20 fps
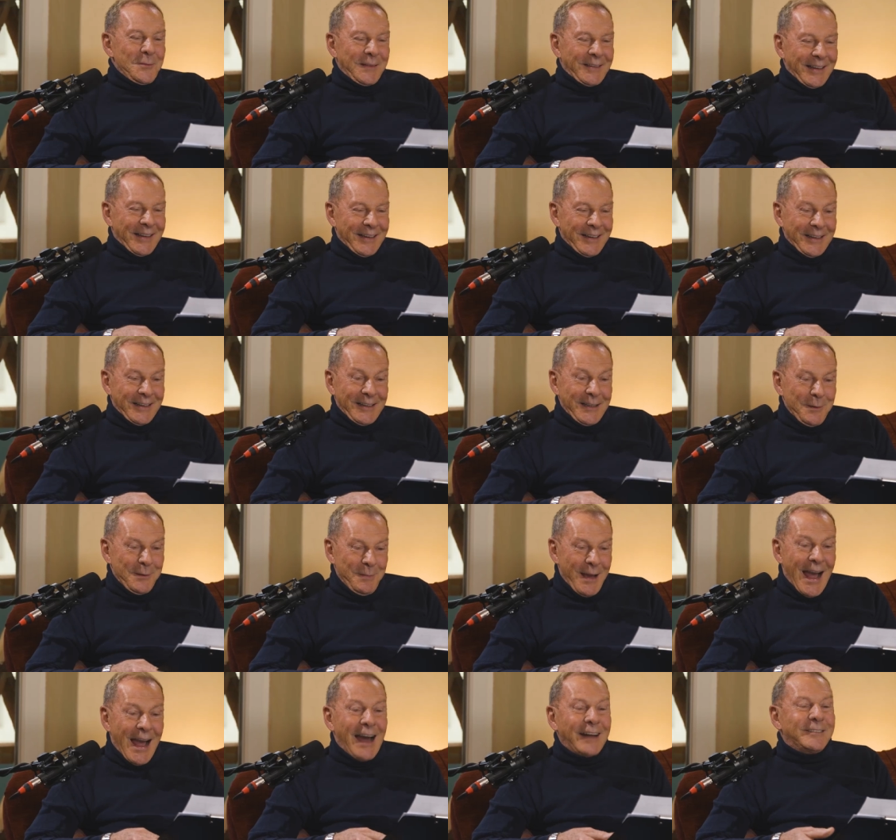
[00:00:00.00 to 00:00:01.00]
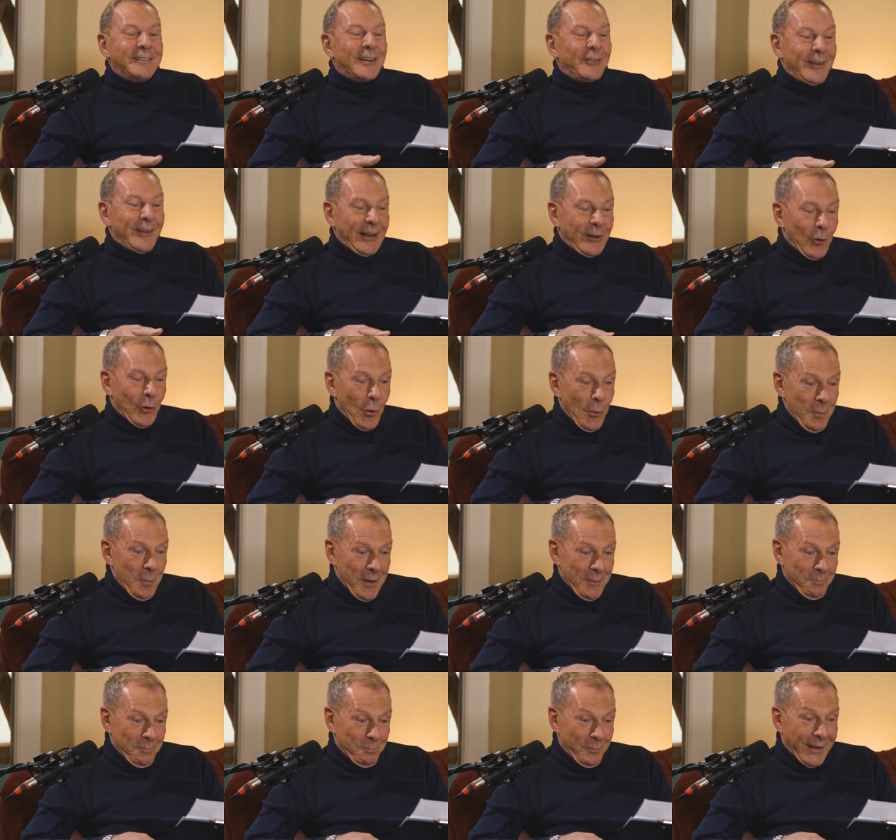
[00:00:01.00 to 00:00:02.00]
meine Lieben, herzlich
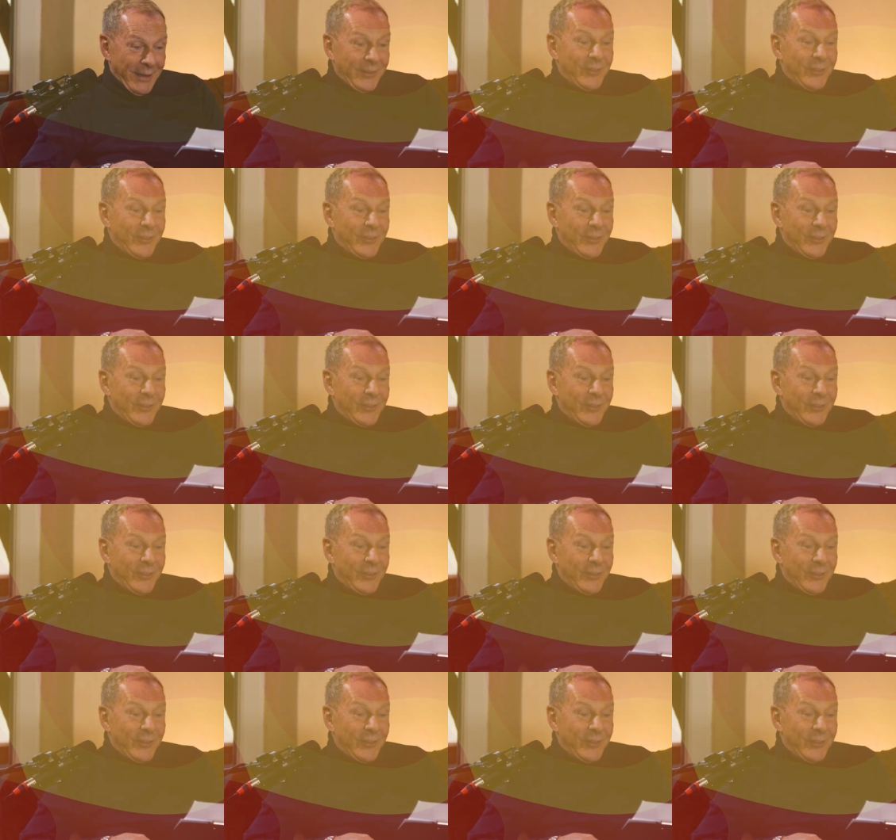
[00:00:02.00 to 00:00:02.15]
willkommen bei